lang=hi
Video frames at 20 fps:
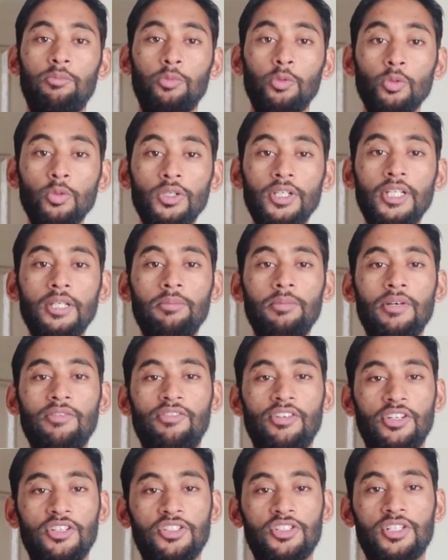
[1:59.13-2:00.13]
पूल डी में
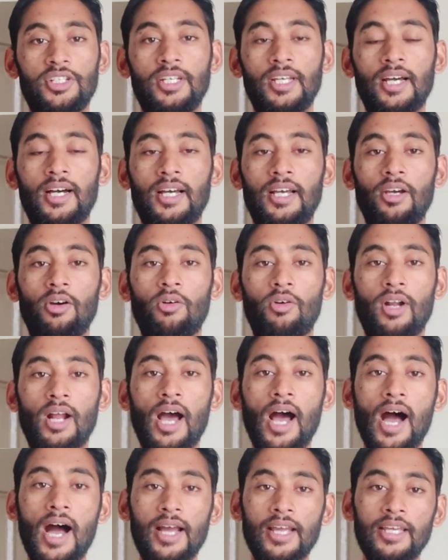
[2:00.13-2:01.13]
फिनिश किया है
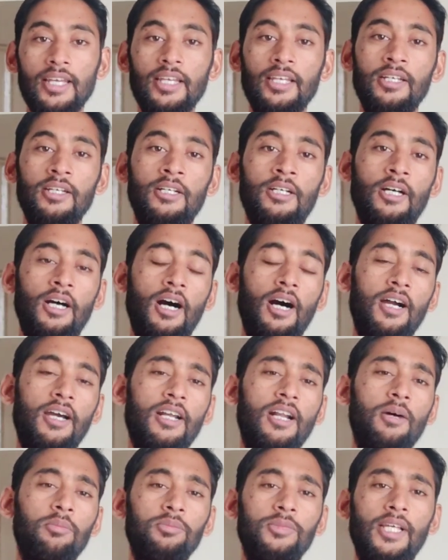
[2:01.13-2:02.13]
और आगे
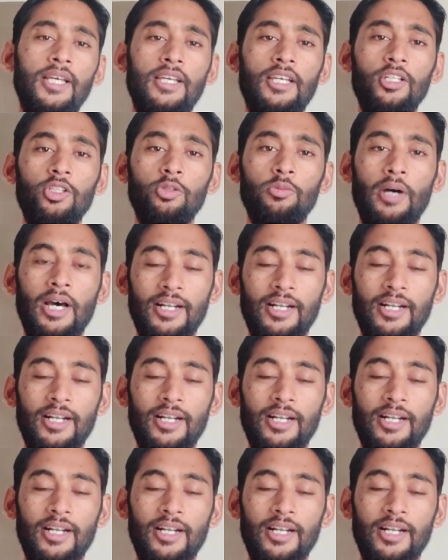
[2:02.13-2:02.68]
अगर हम देखें तो